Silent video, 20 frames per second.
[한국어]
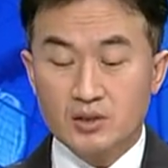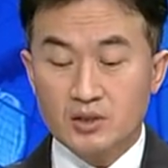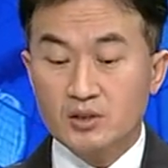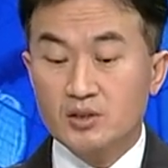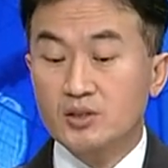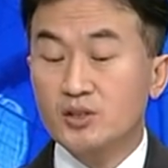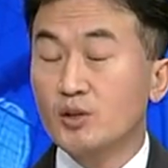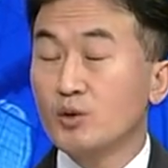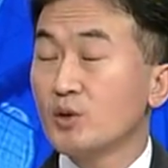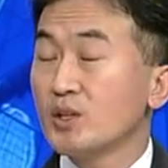
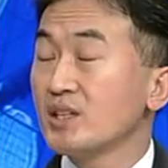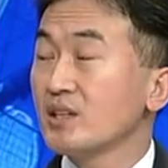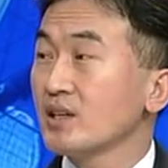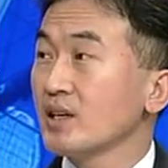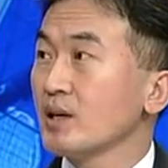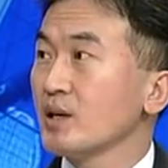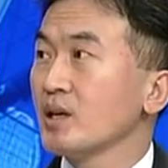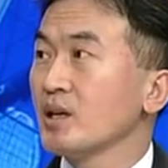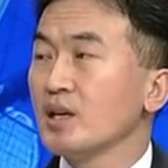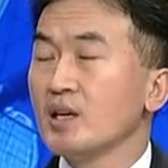그리고
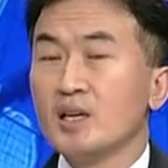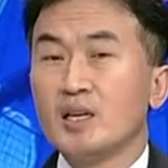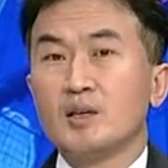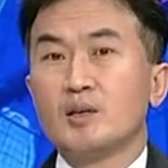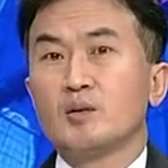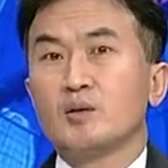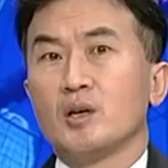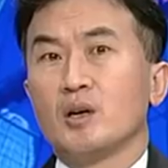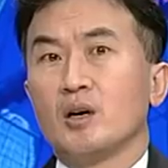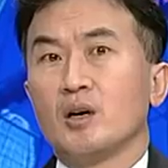이렇게
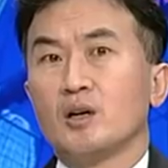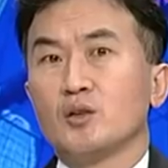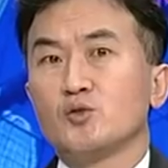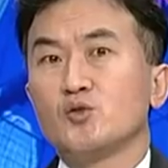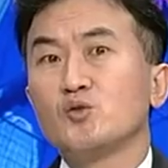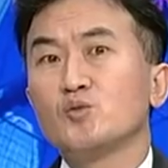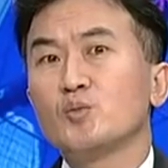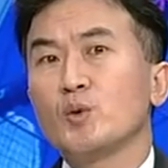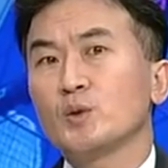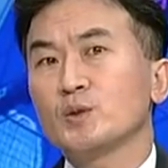어,
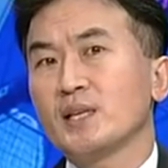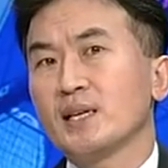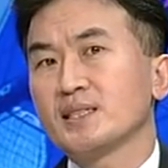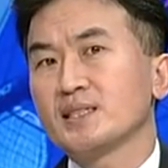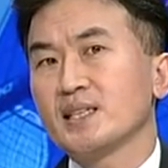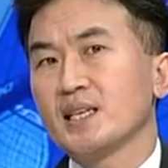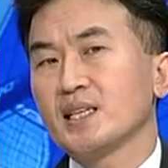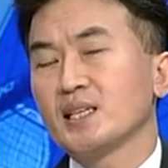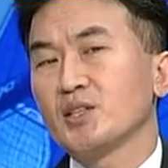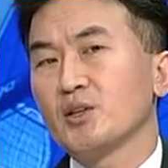중복
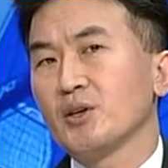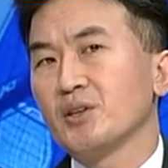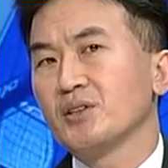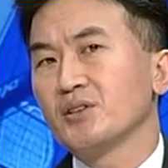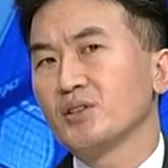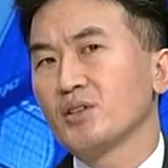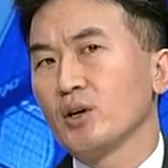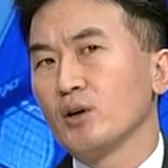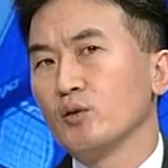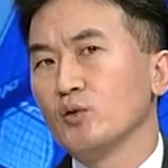상장이
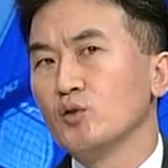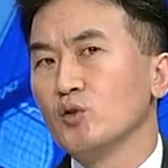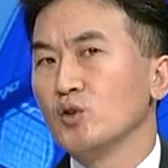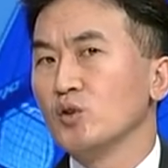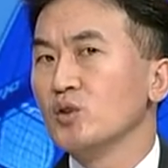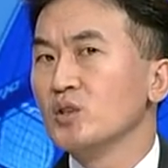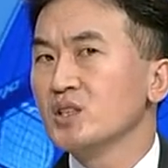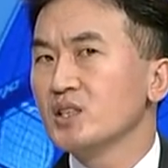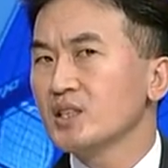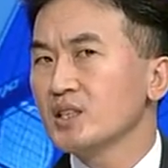되는
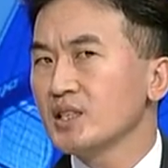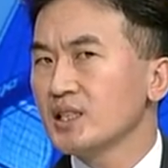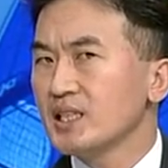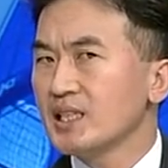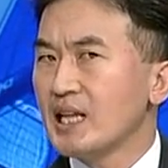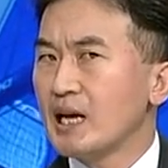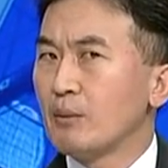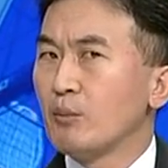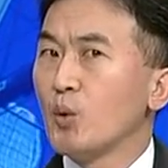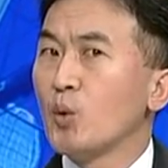경우
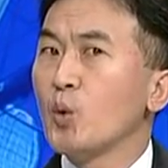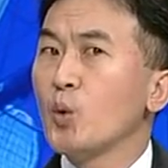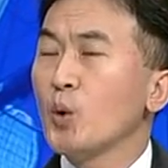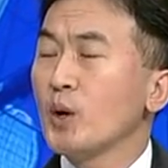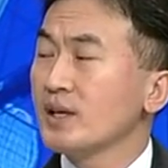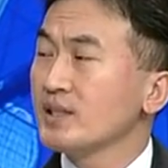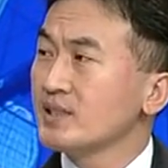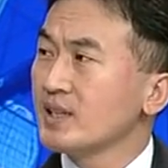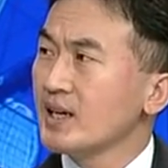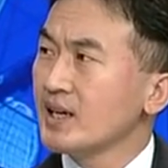특히나 모
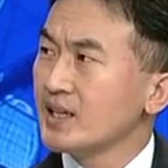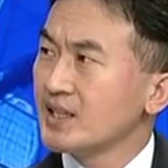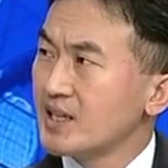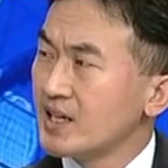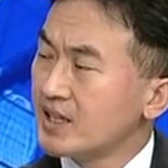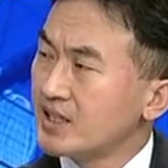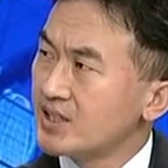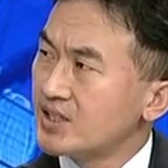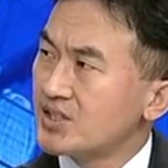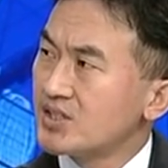회사에
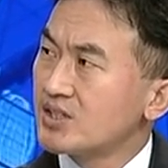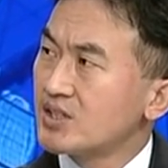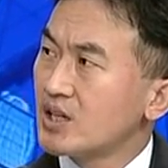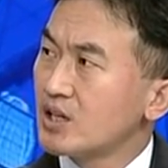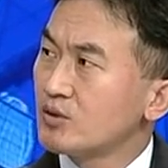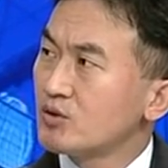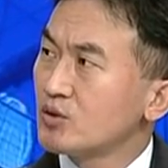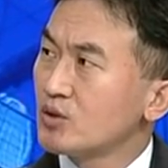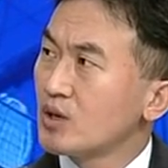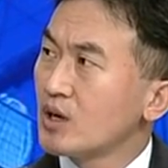대한
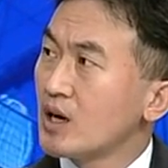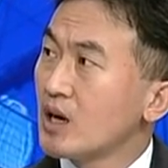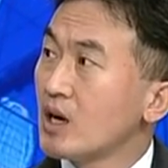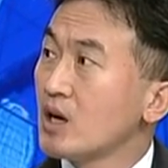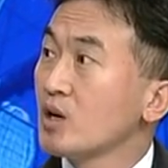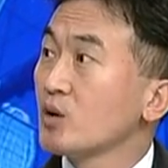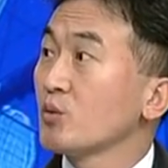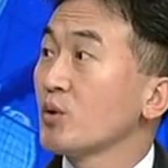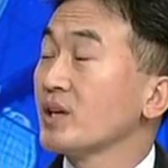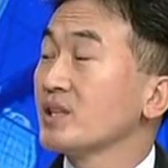디스카운트가
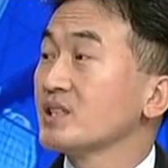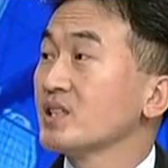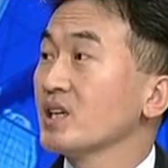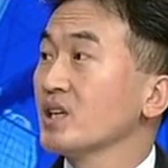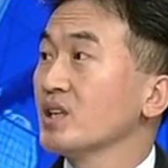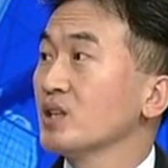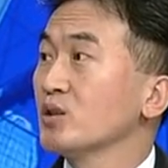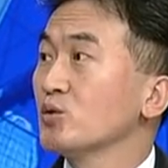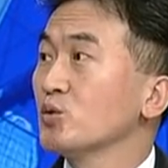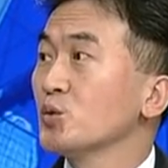
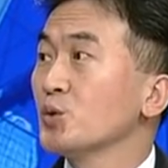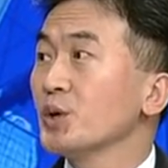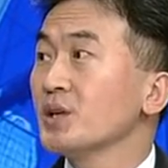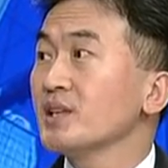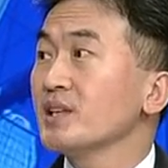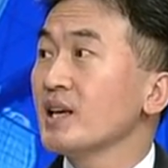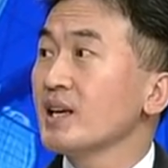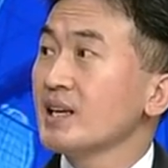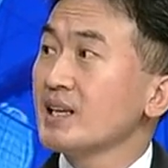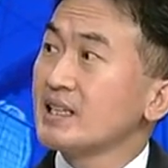굉장히
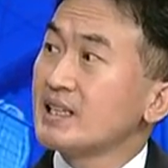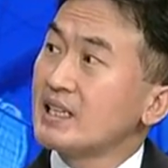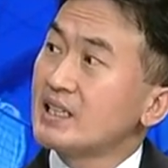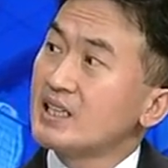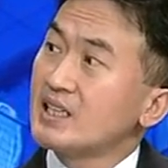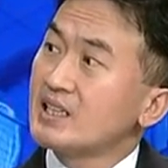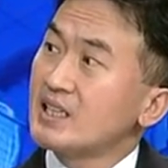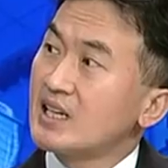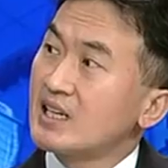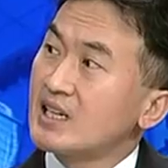뚜렷하게
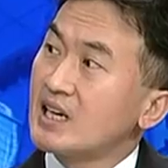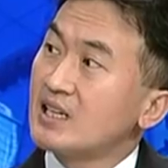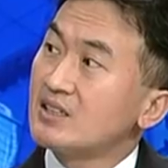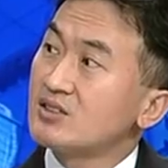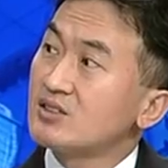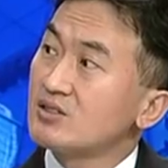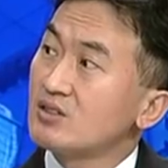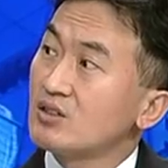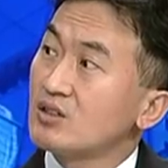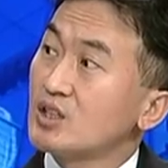나타날
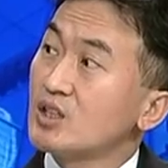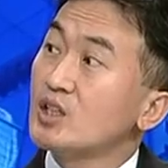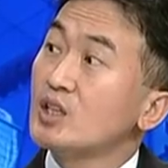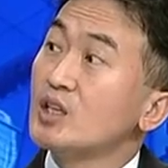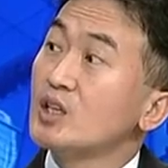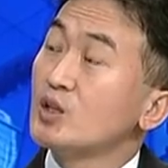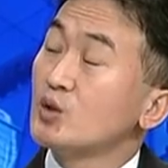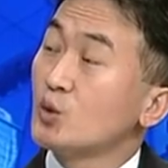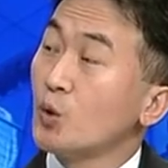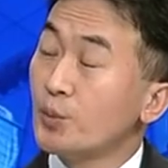가능성이
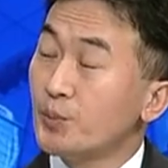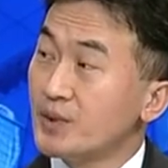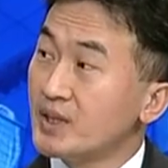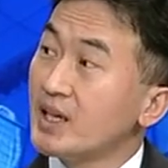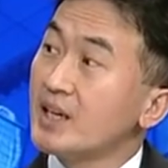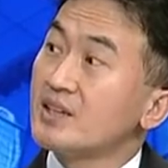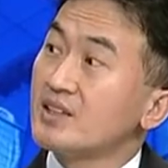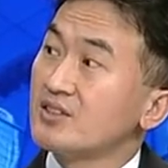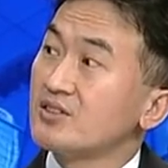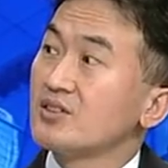
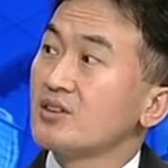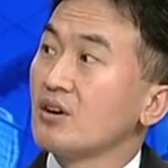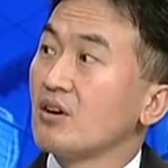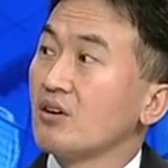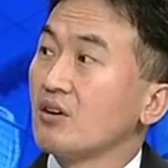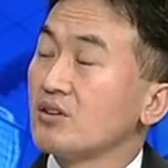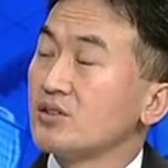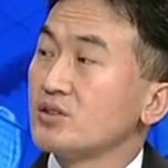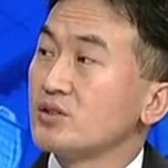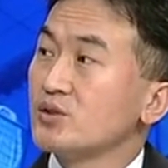높다는
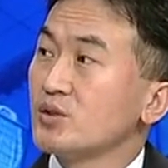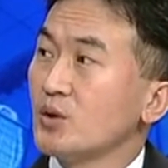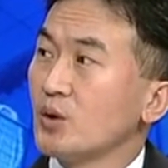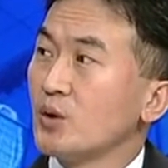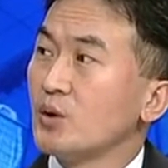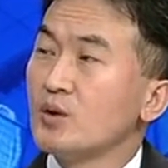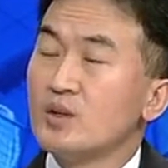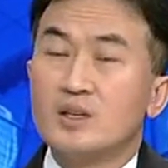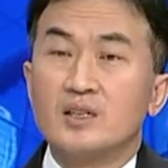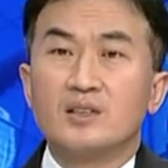거거든요. 네.